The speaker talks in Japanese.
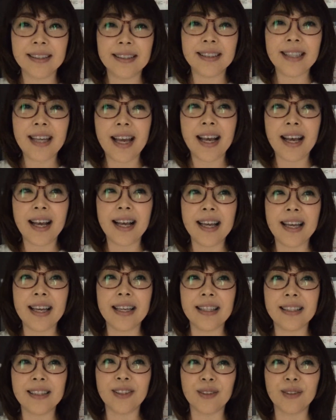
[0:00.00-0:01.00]
じゃあ、
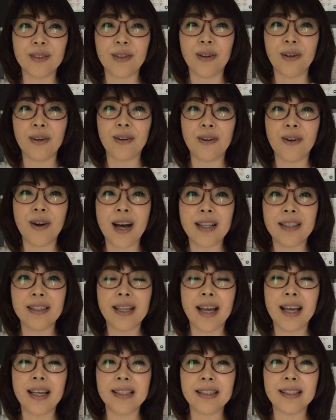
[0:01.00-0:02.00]
えー、ちょっとご案
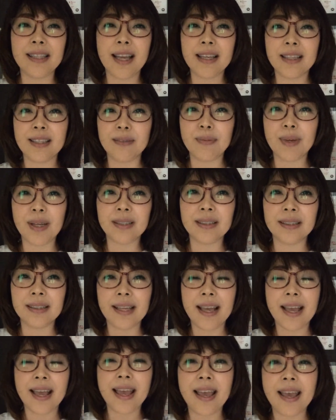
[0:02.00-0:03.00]
内していきます
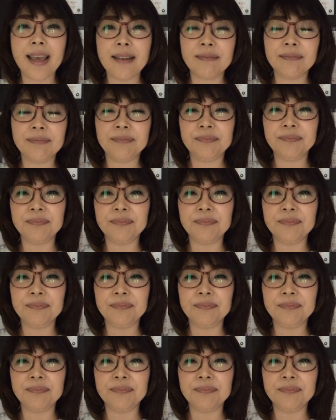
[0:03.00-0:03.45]
ね。